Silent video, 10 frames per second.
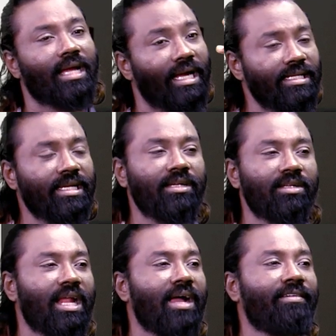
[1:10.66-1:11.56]
కంటెంట్
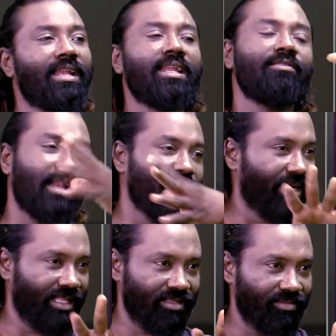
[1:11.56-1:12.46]
రావాలని వాళ్ళ
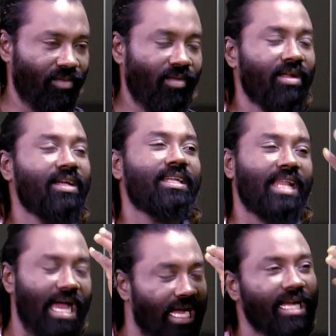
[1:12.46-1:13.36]
ప్రయత్నం
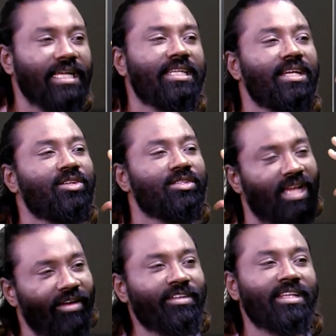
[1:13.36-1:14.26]
నా కంటెంట్
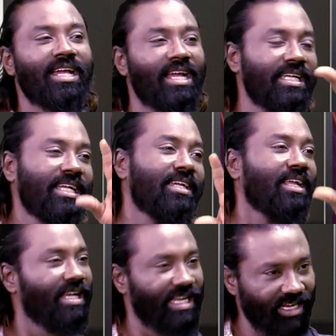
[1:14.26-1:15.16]
సాఫ్ట్గా
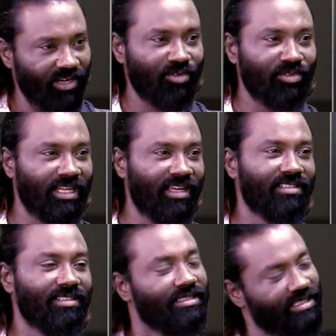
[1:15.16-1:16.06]
కంటెంట్గా నేను అనుకున్నా
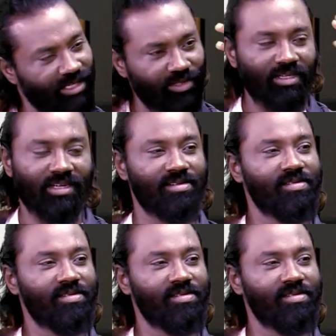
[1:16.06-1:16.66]
జెన్యున్